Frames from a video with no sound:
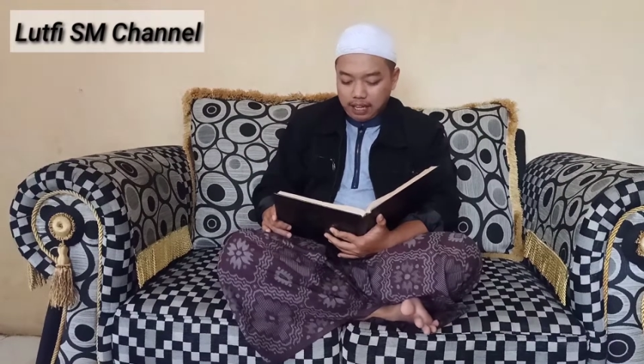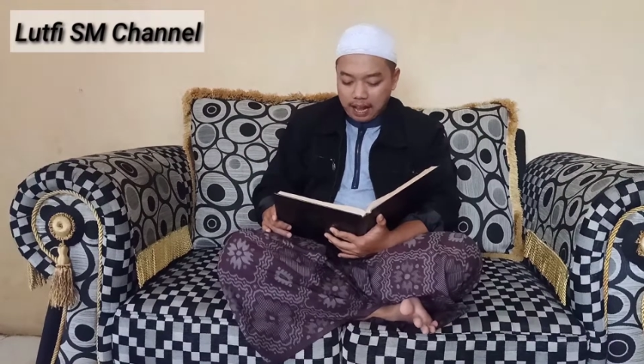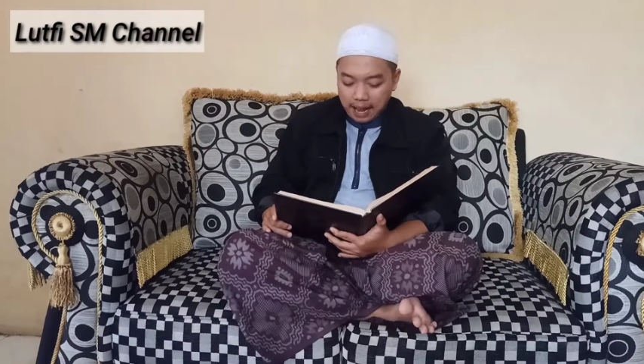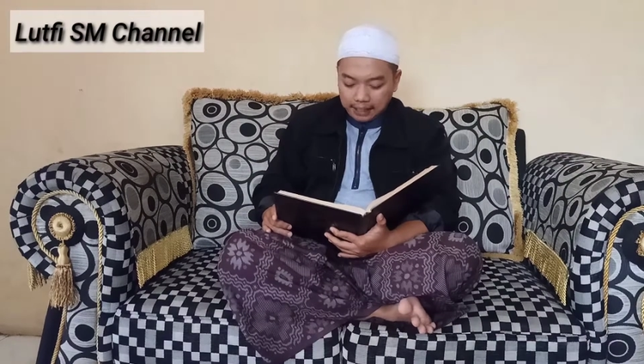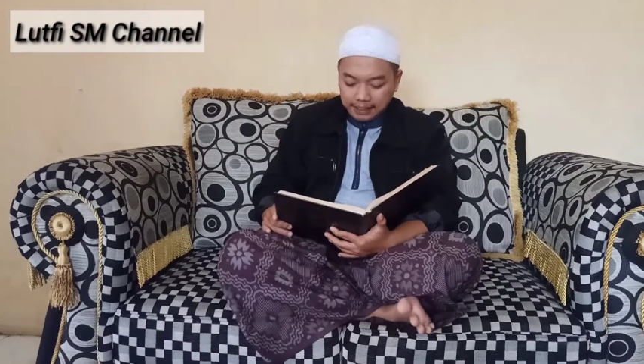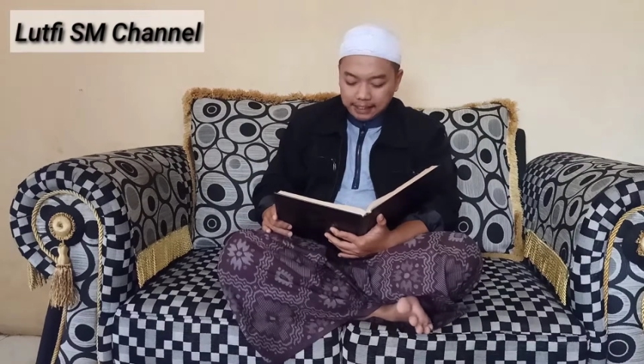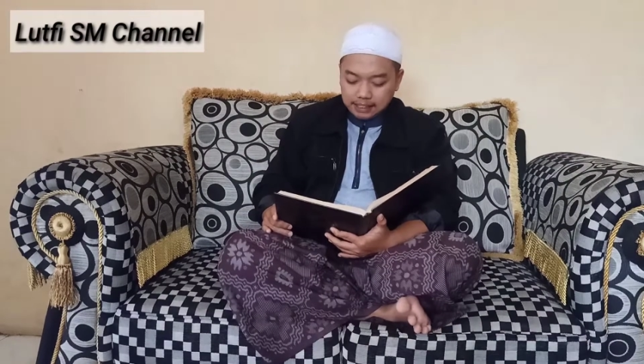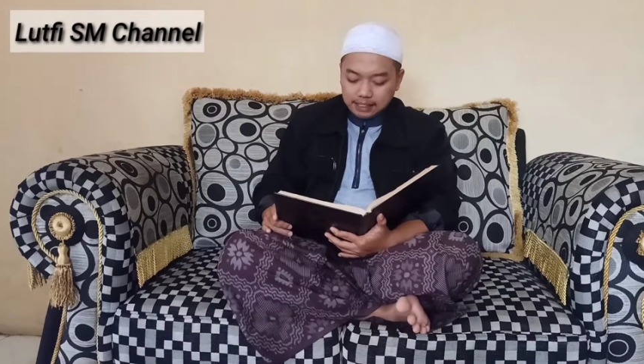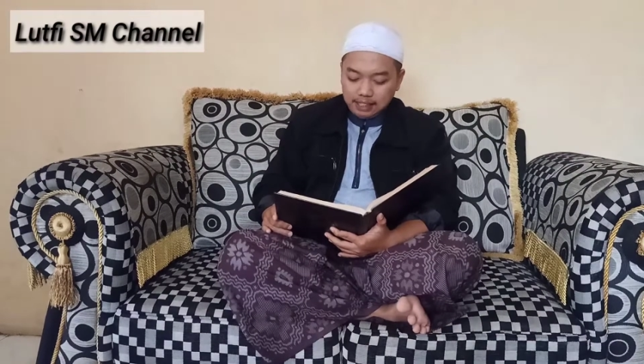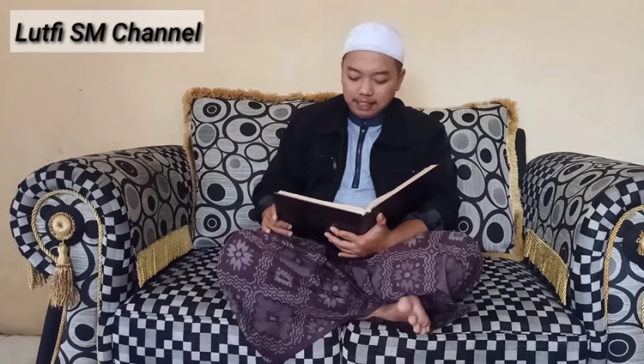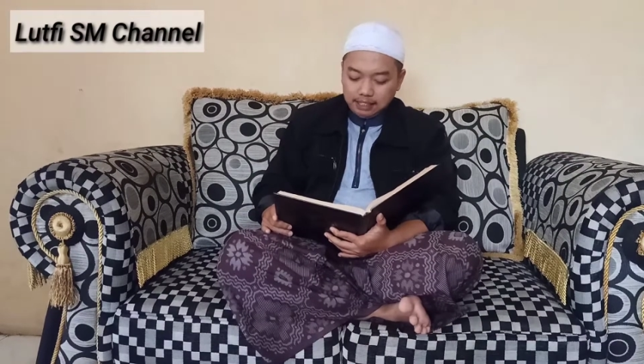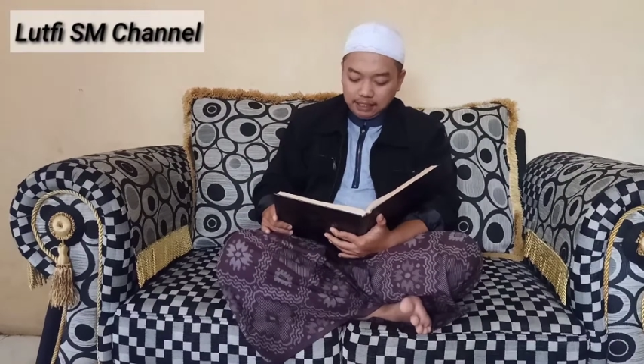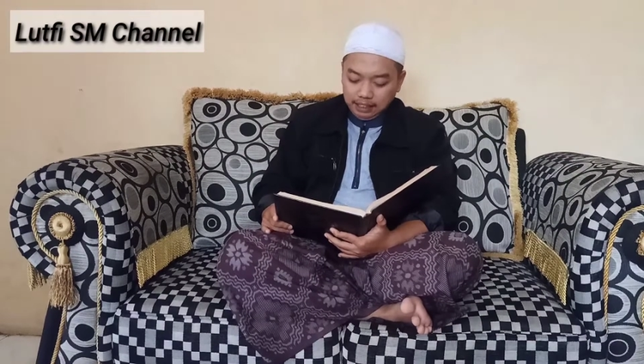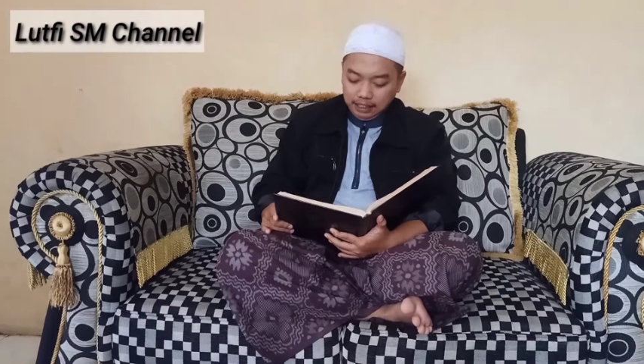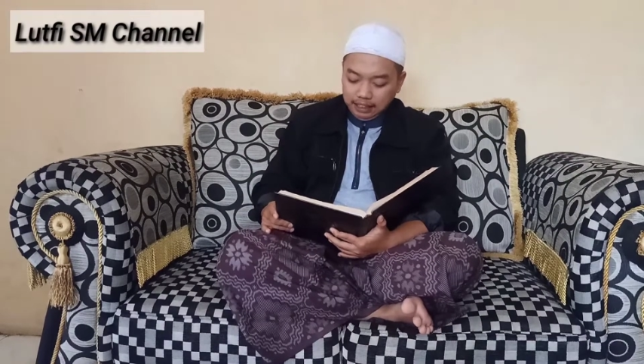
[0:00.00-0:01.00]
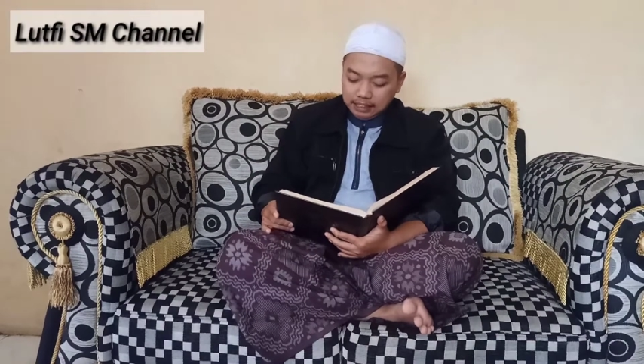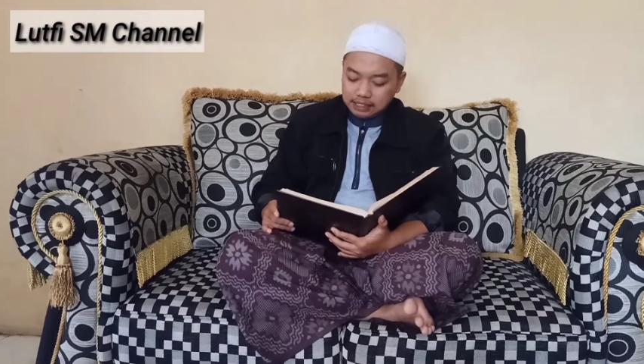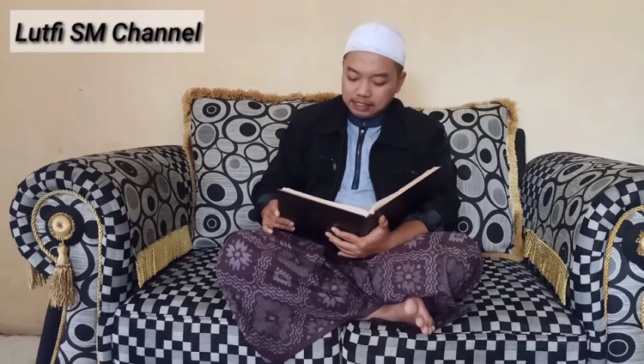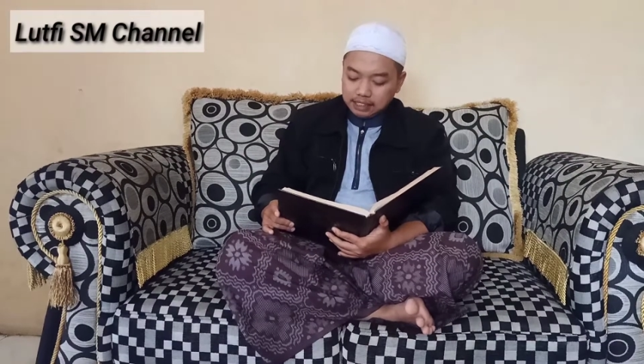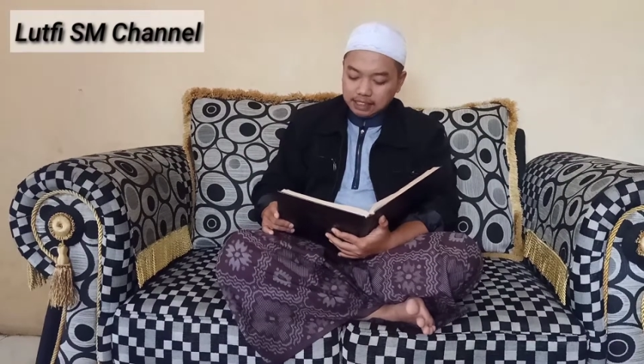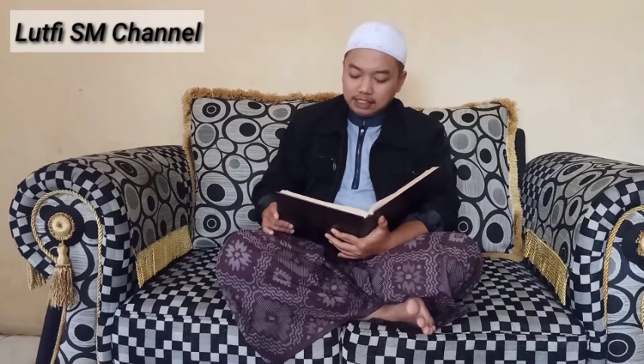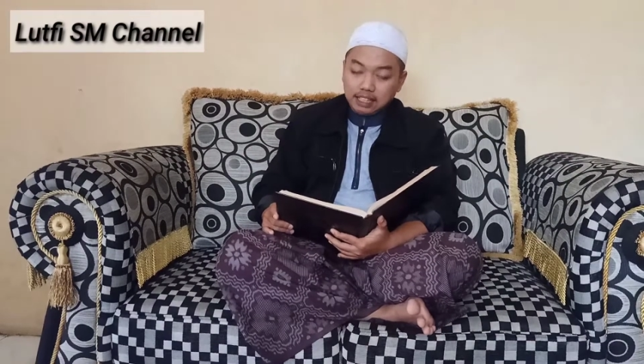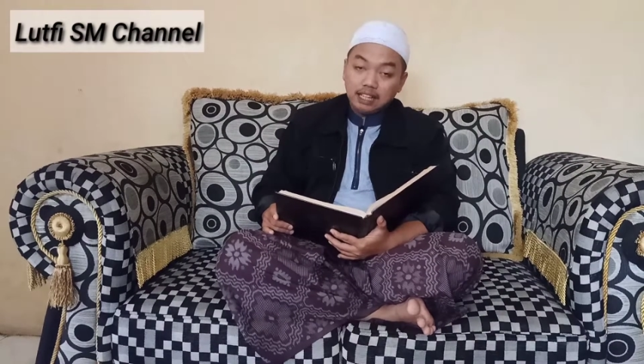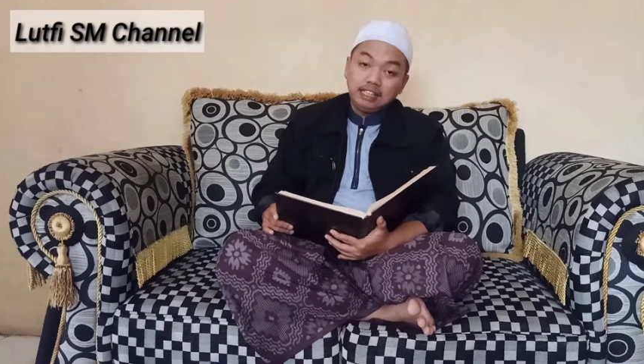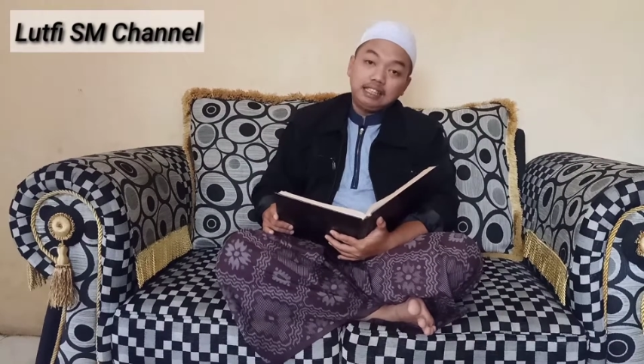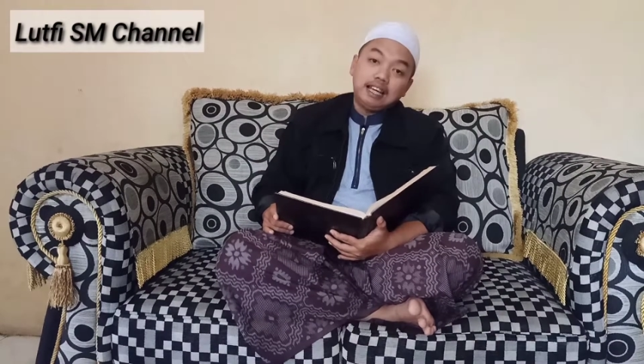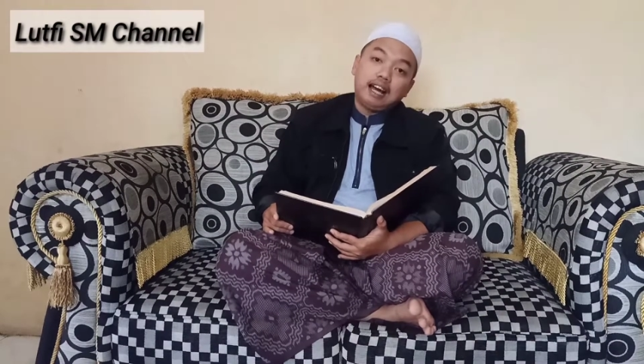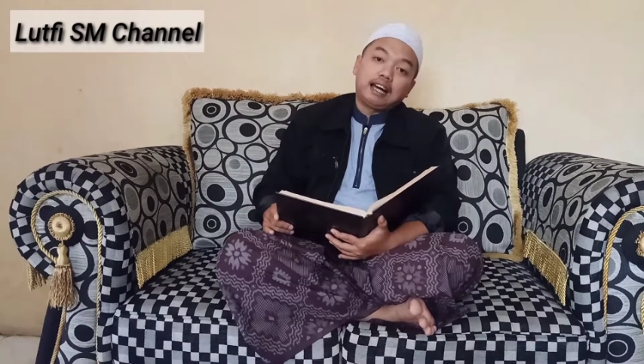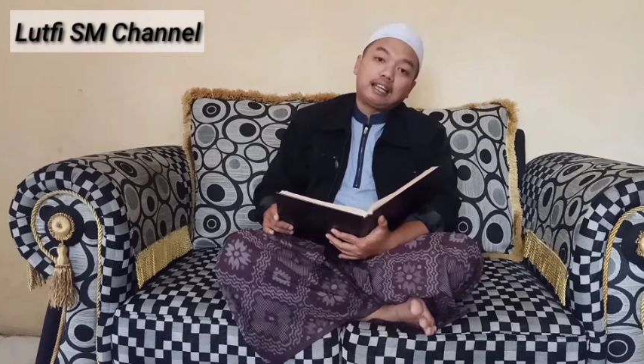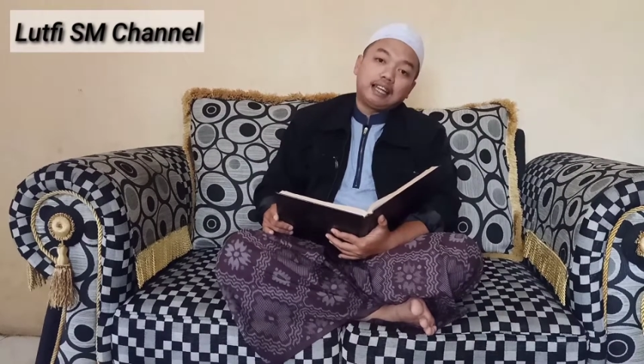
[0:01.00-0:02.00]
hadis ini isinya
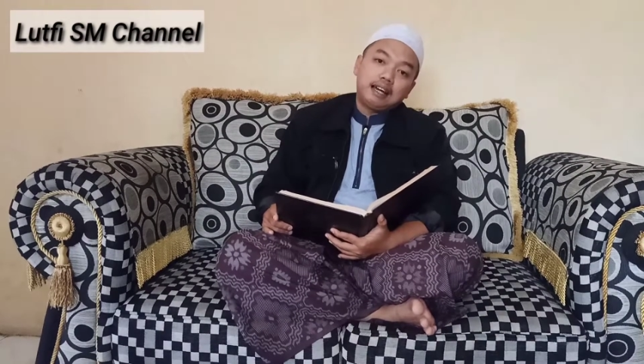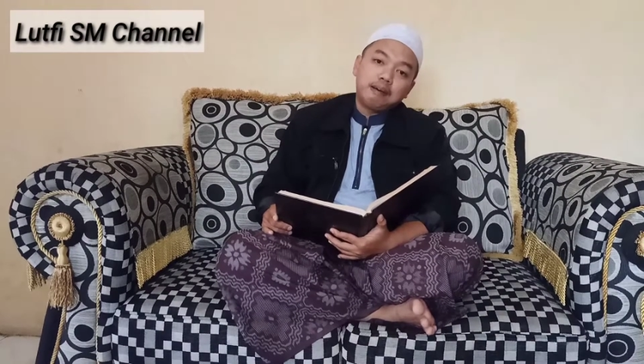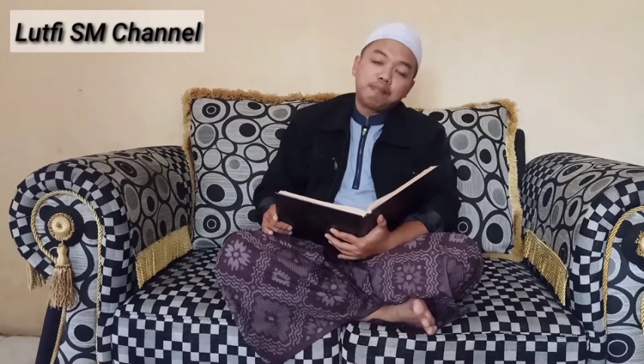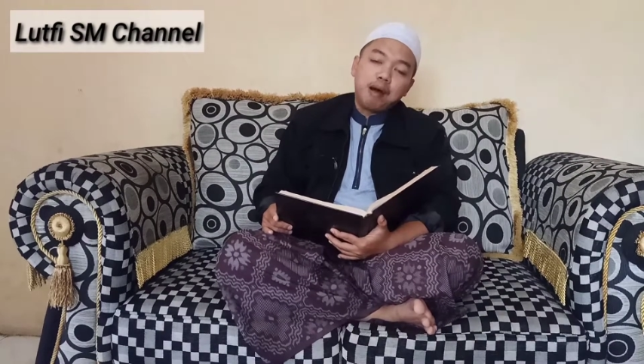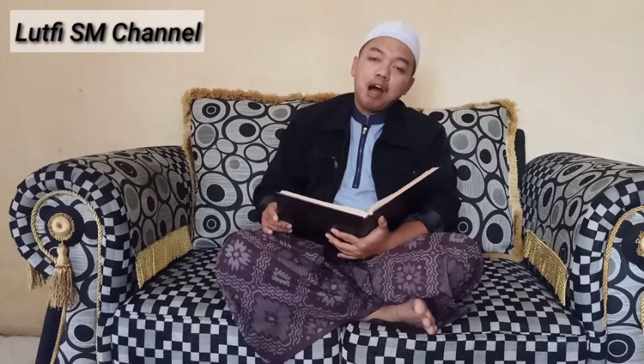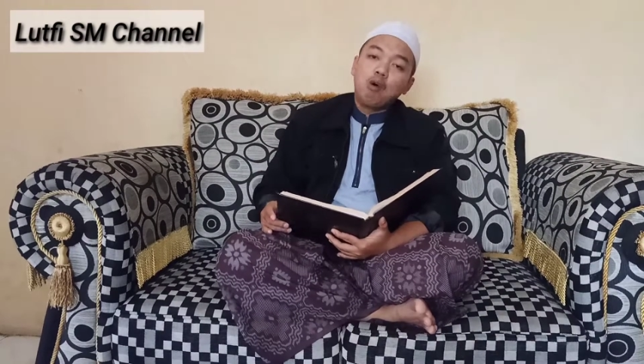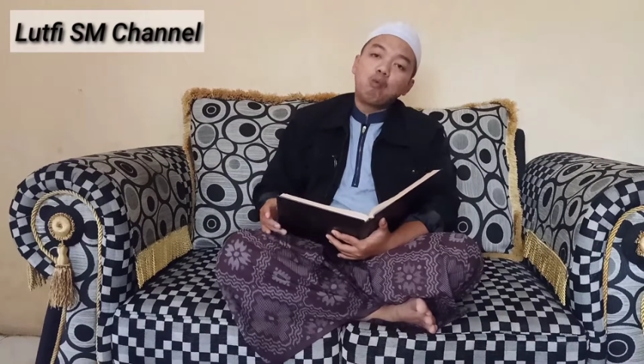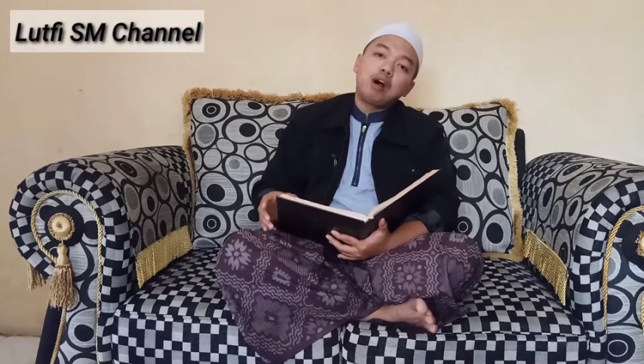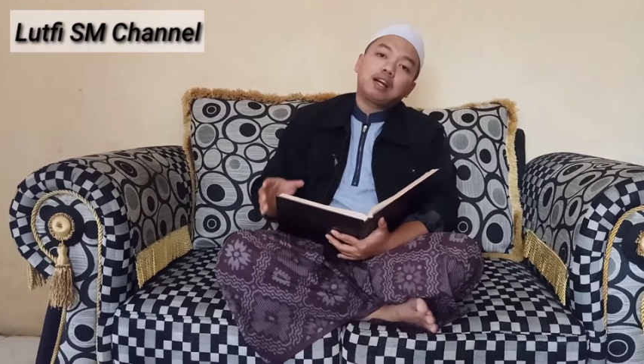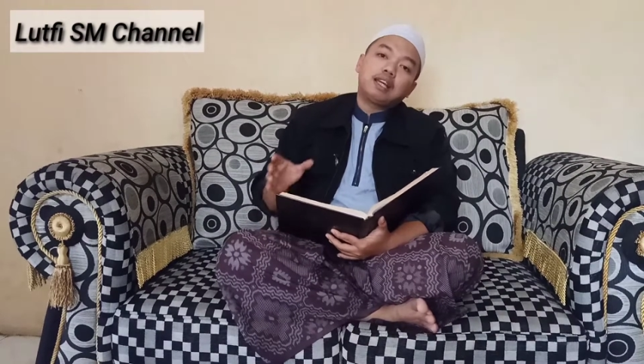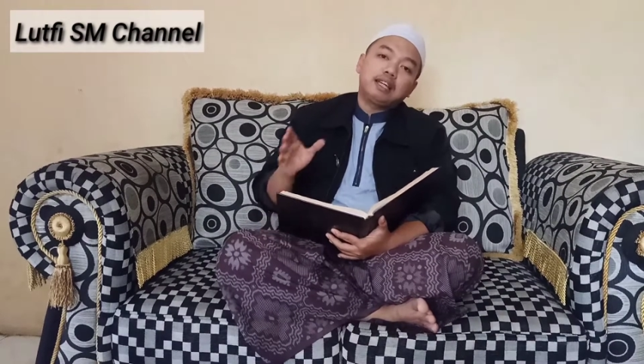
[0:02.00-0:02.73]
ialah bahwa